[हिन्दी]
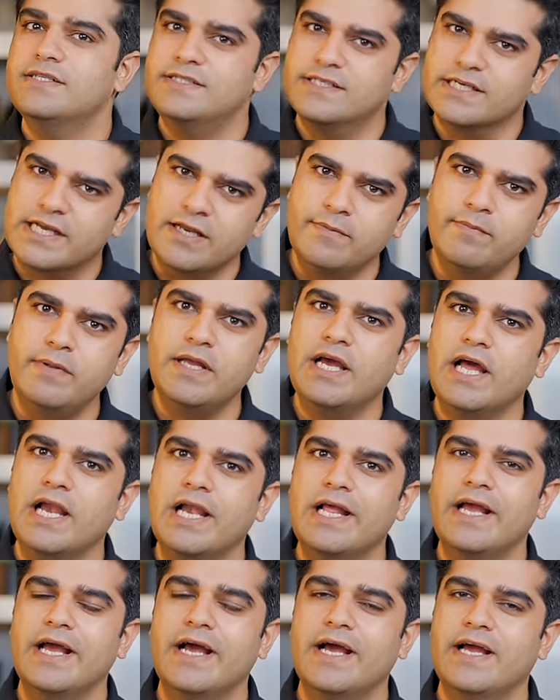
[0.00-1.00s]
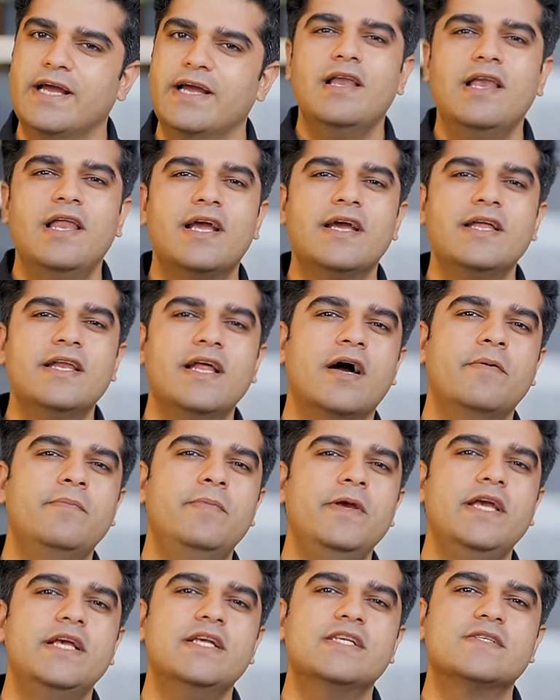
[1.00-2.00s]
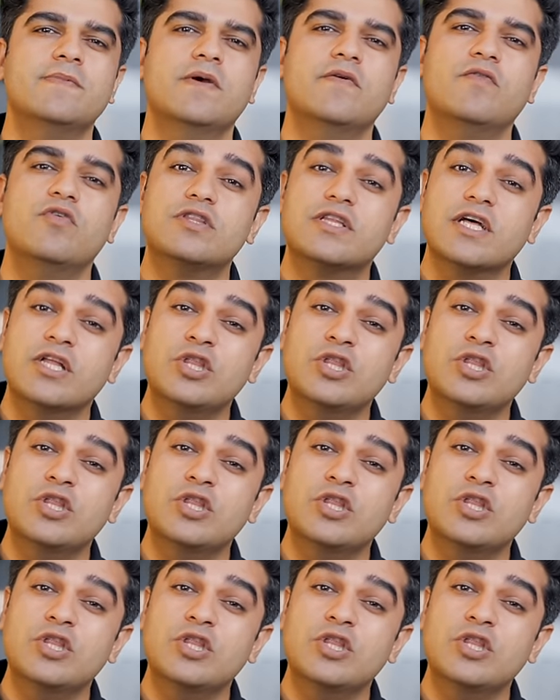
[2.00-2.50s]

चिकन भी गल गया है लेकिन अभी इसमें वो